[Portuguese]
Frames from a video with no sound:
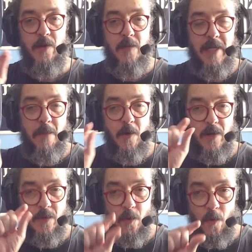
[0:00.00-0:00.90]
Olha o
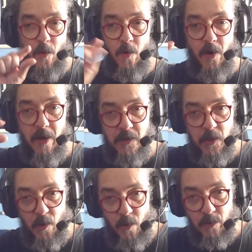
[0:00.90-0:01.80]
mnemônico, o
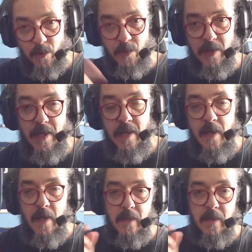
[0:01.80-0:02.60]
de outro, né?